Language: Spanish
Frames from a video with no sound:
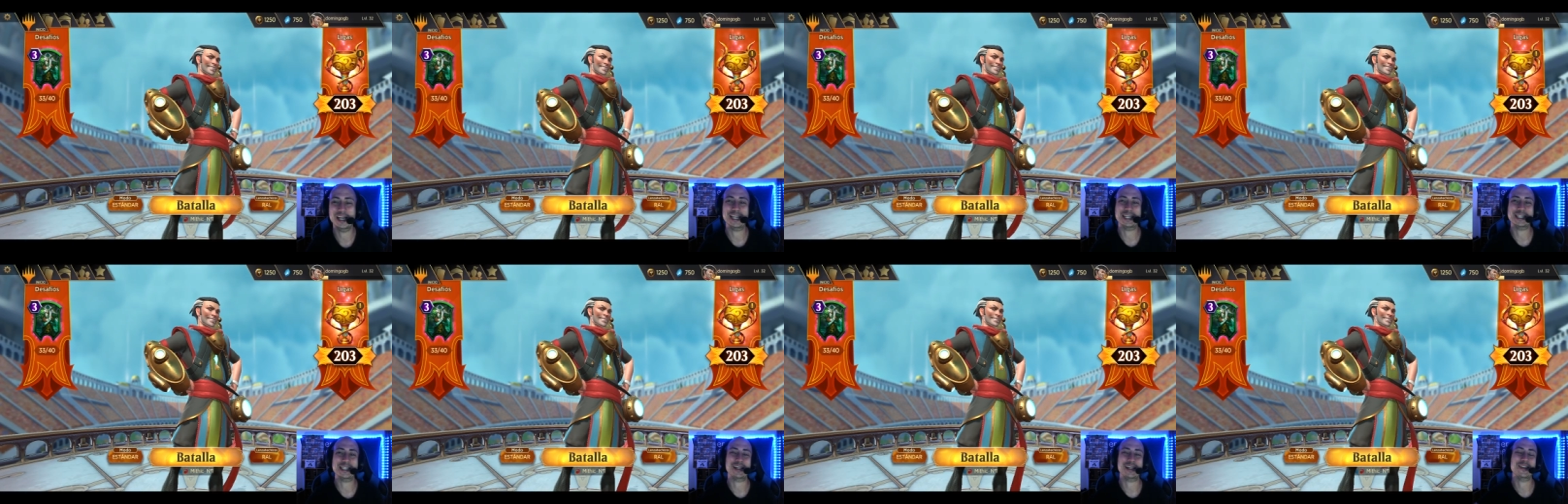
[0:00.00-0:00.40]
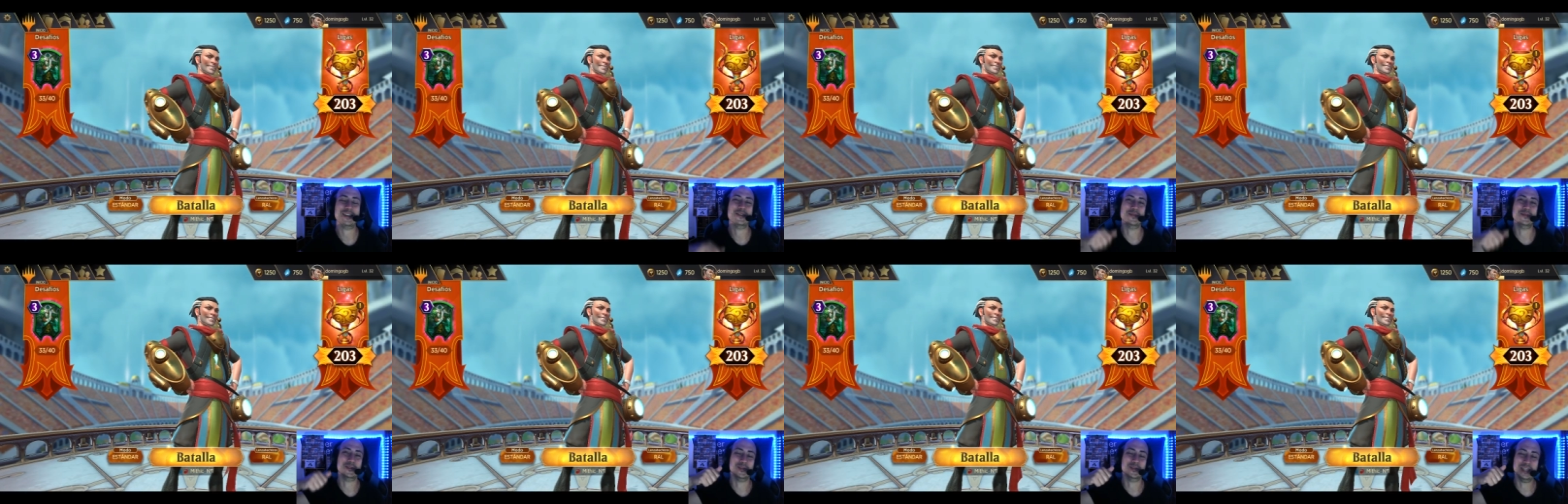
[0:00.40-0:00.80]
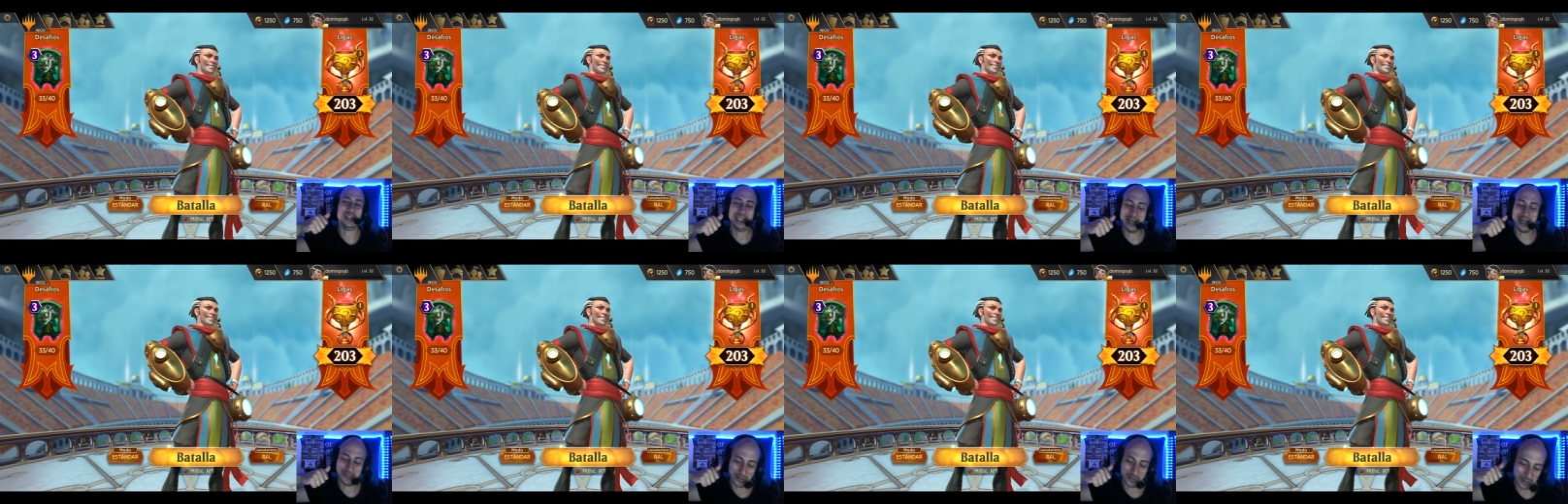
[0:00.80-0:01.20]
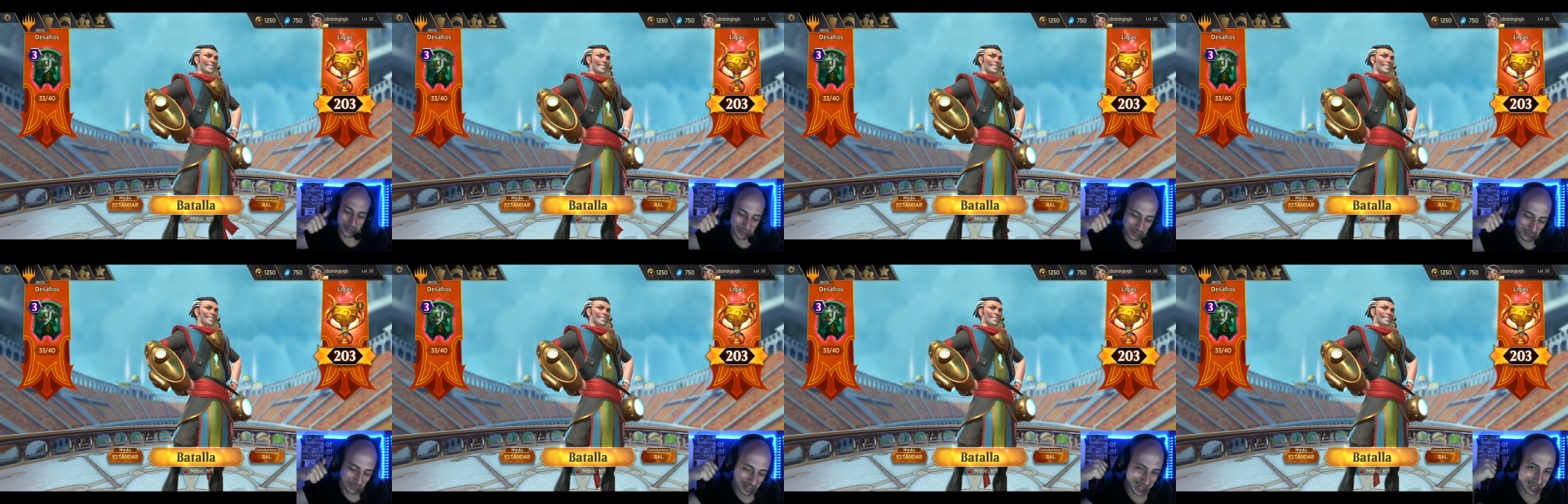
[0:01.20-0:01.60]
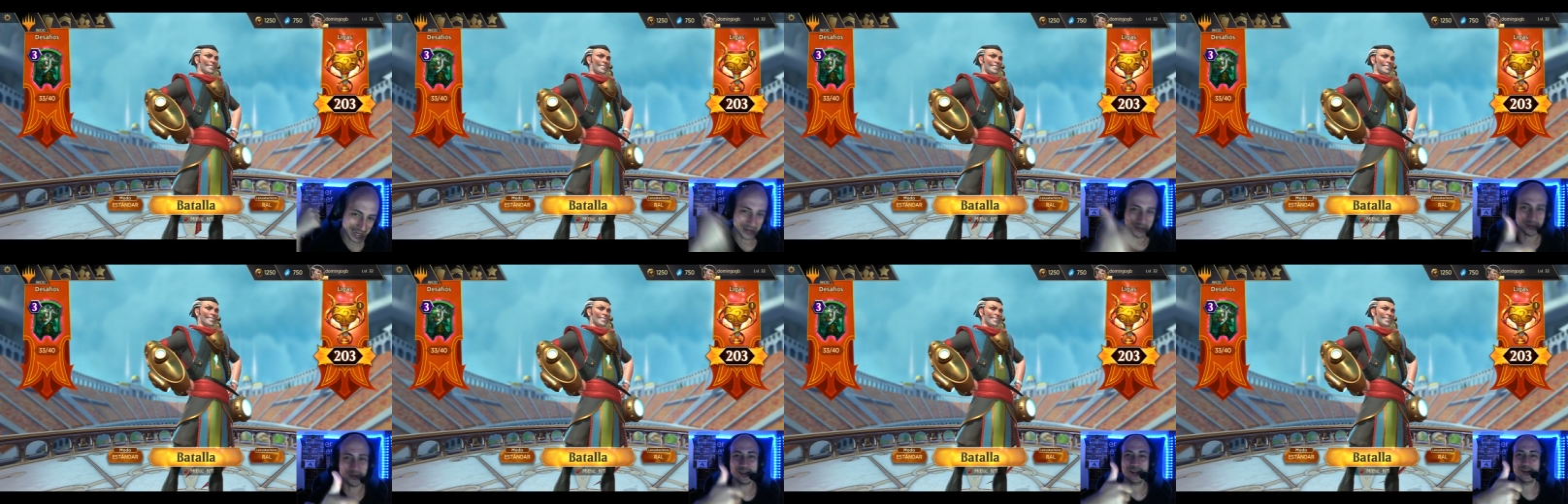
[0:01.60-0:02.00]
que se agradece un montón y aprovecho para
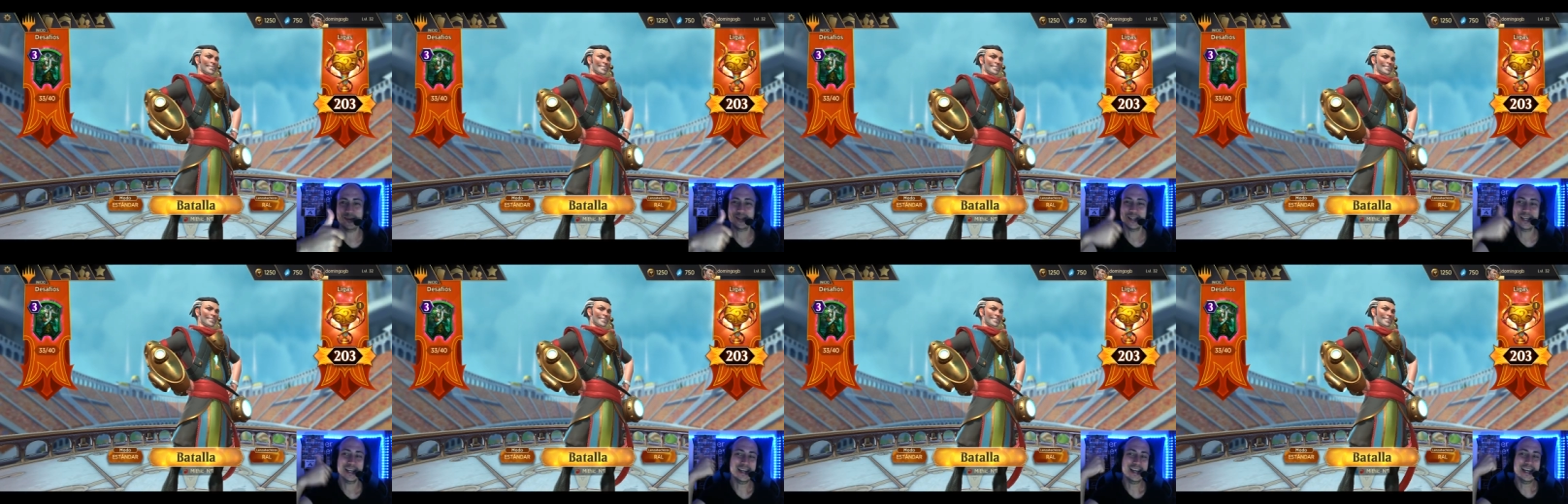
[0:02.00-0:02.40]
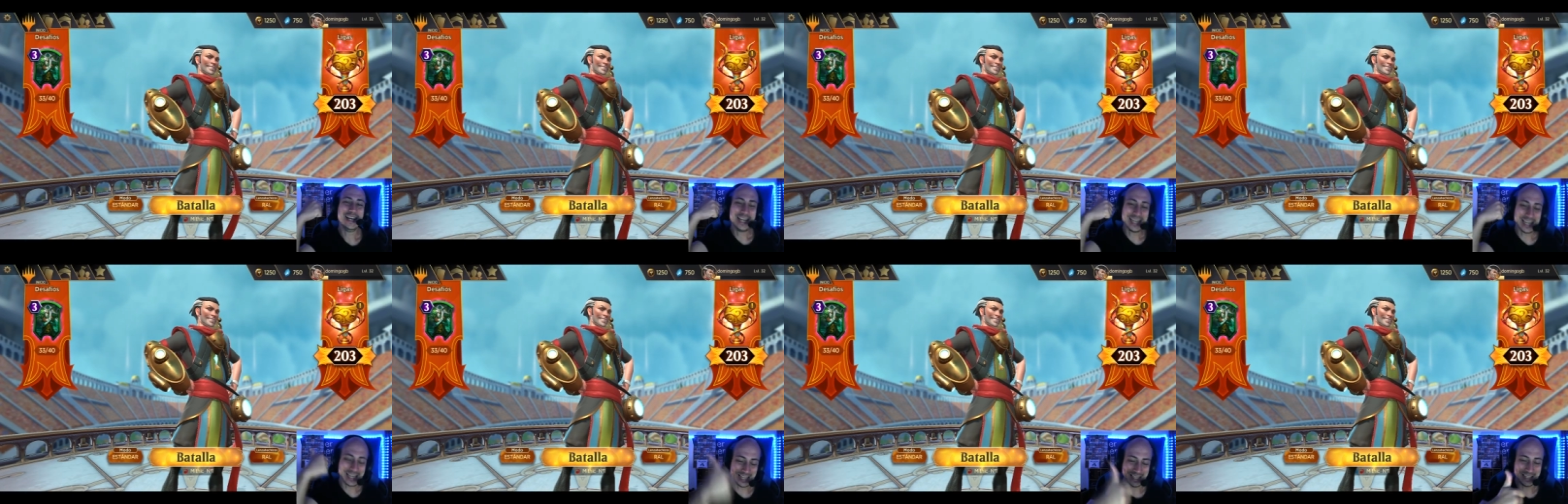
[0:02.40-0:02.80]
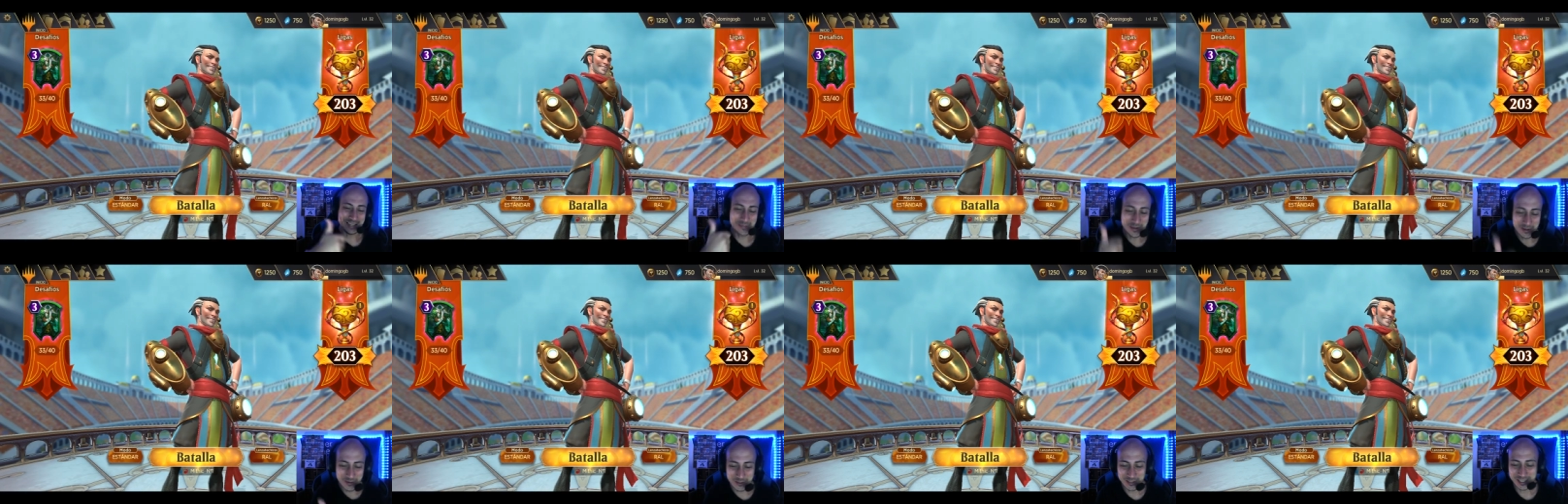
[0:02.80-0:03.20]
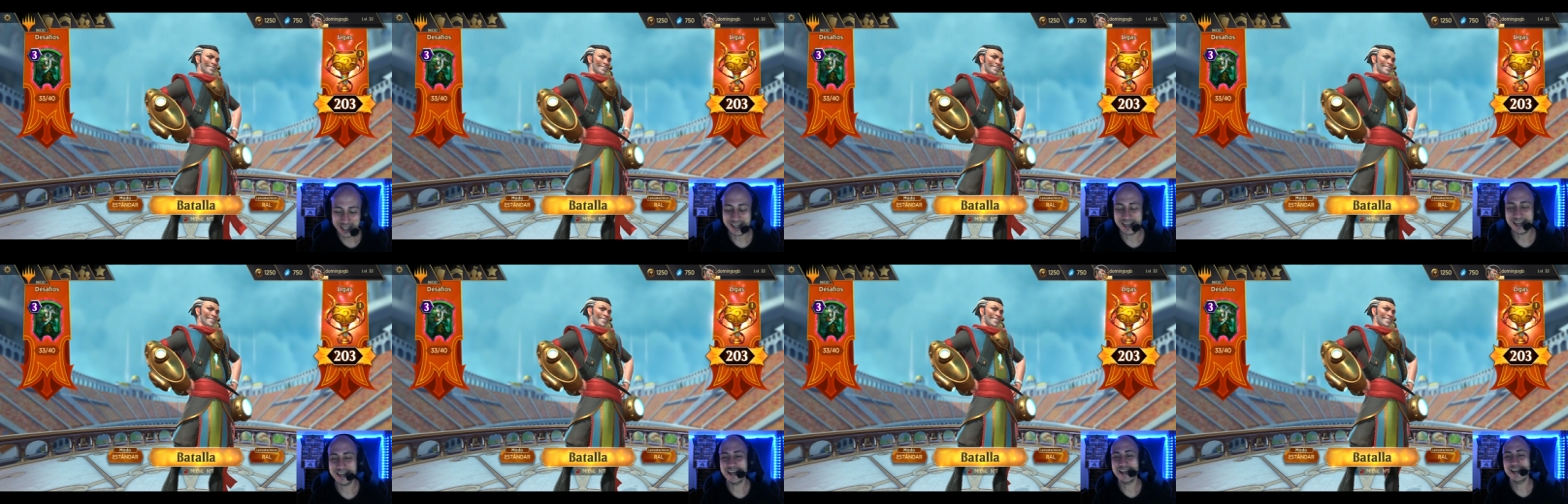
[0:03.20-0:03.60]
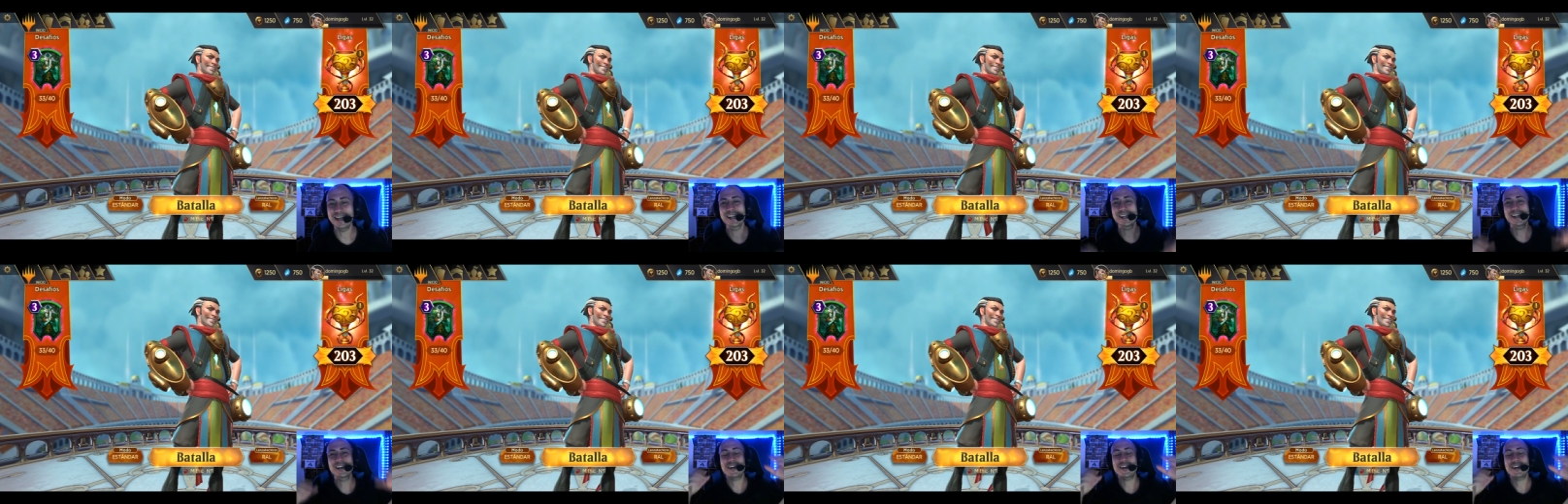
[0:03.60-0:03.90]
recordaros que le deis me gusta al canal,